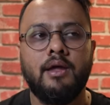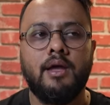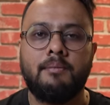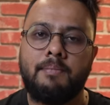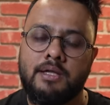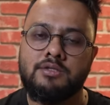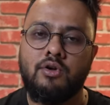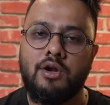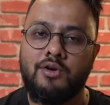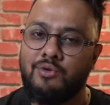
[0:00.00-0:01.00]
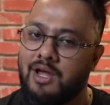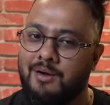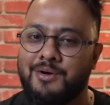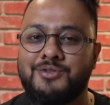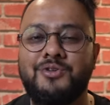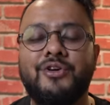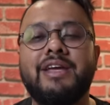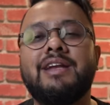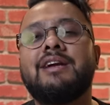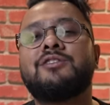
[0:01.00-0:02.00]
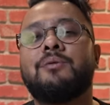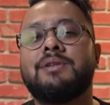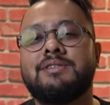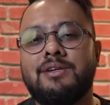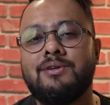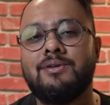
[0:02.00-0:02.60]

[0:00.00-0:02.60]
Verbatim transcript: এই পাঁচ ডলারগুলো আমার জন্য ওই ইটার সমান ছিল